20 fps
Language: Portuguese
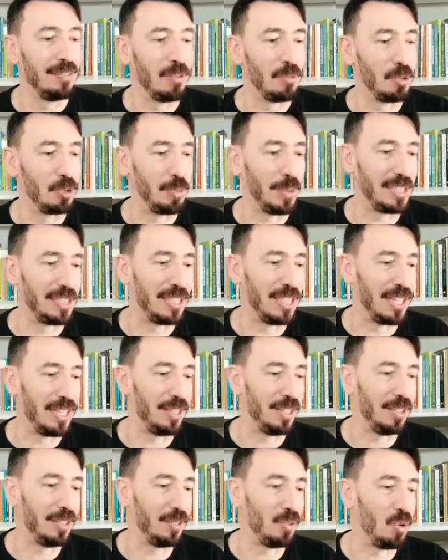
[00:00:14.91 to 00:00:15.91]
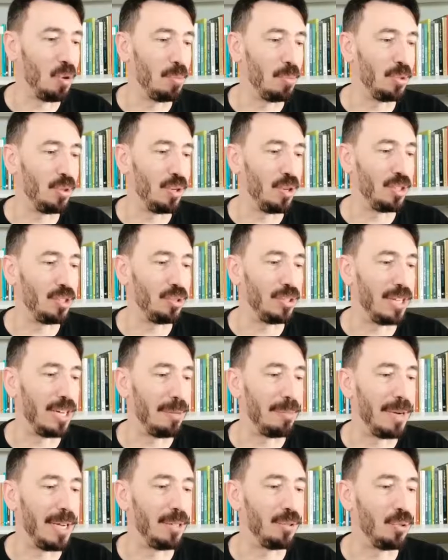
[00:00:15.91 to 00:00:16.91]
Vamos pensar em como o nosso
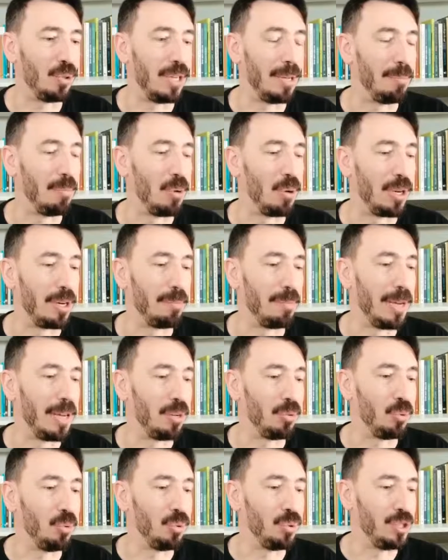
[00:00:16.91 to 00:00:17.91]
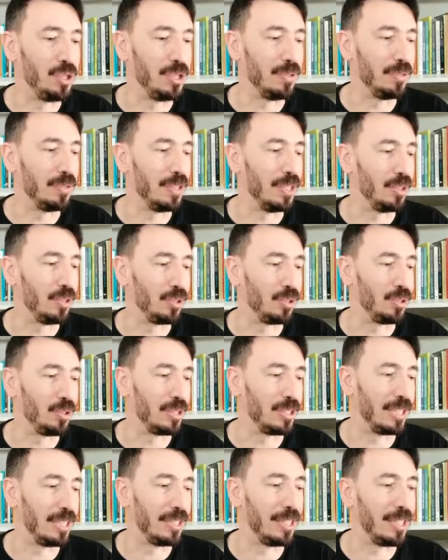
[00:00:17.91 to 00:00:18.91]
trabalho colabora para o cultivo da nossa
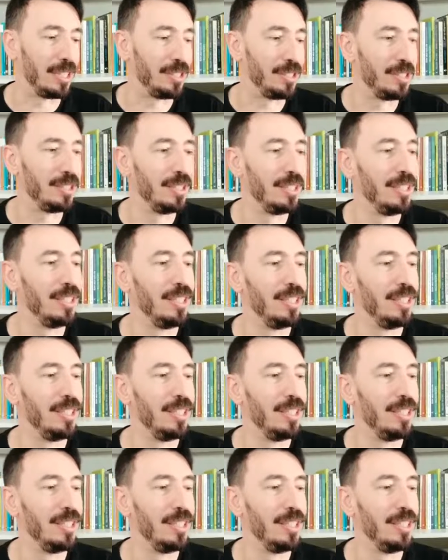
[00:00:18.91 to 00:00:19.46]
sociedade.